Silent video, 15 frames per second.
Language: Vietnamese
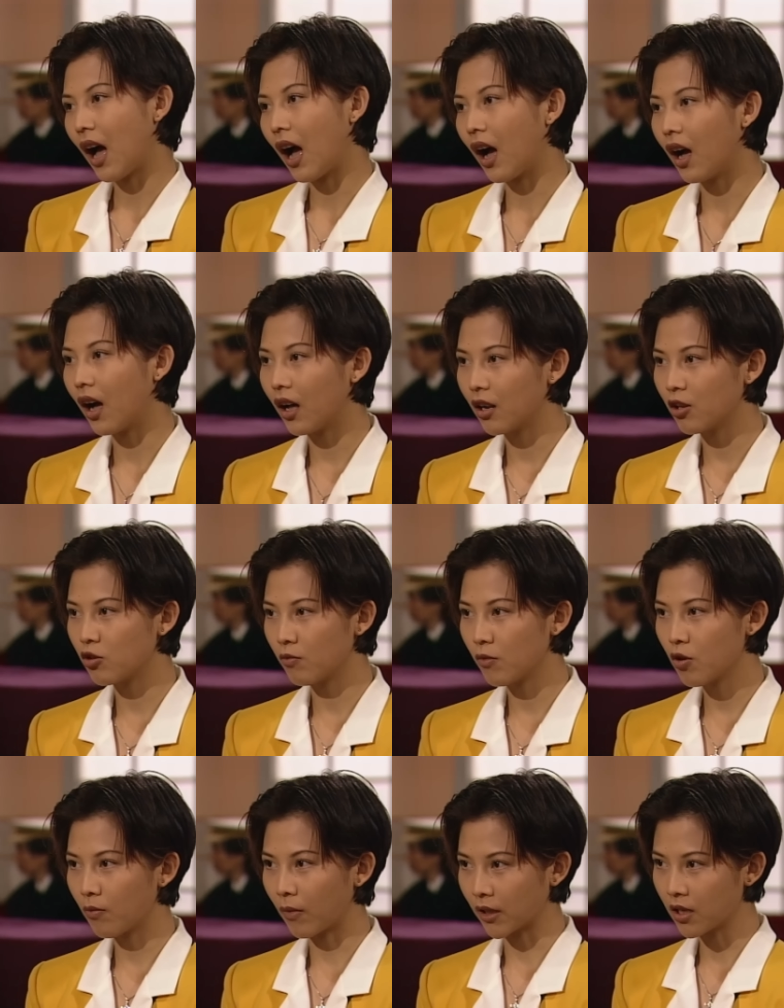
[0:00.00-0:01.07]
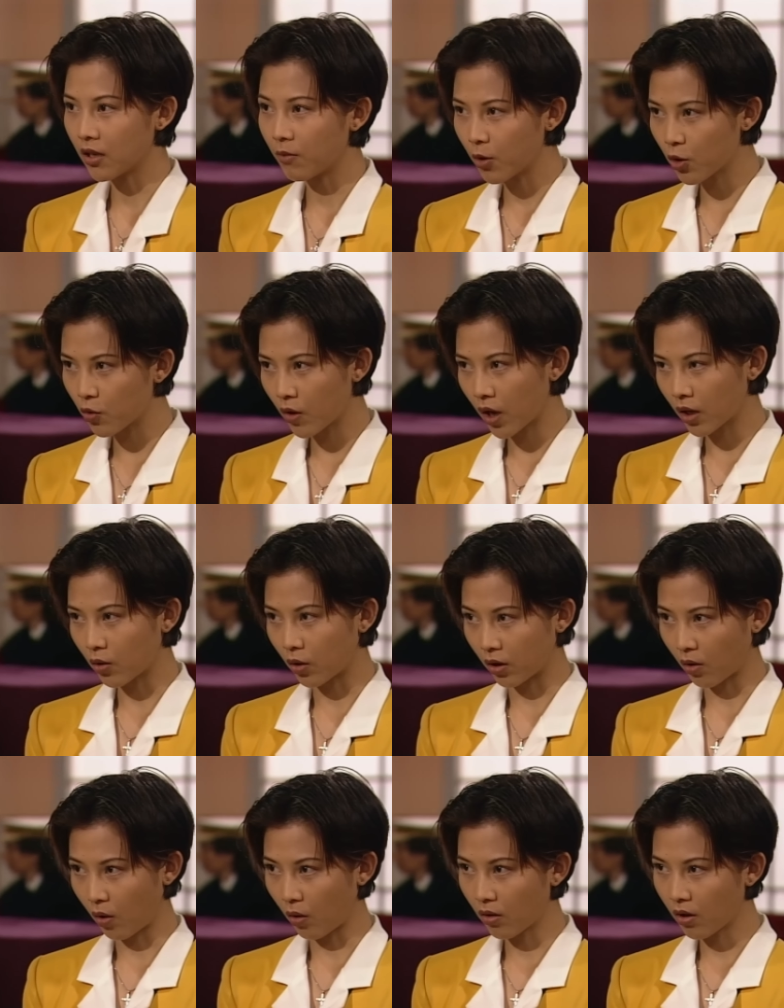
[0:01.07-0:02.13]
Bị Đức à, ờ, sao anh lãng nói với người ta
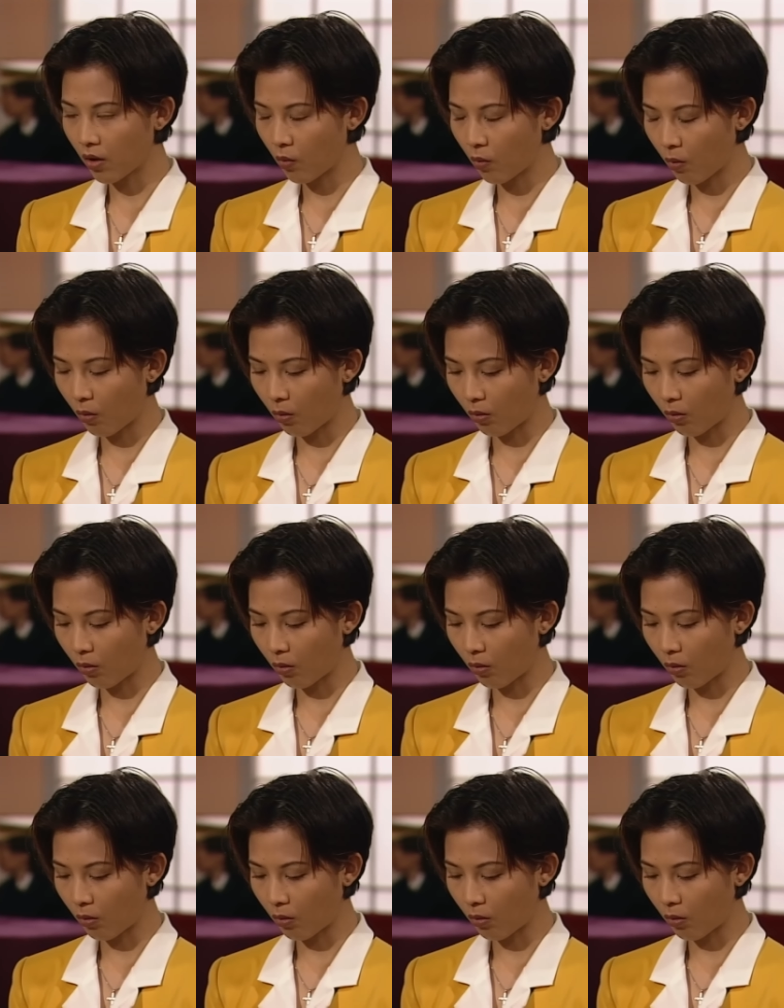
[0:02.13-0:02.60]
bằng giọng điệu này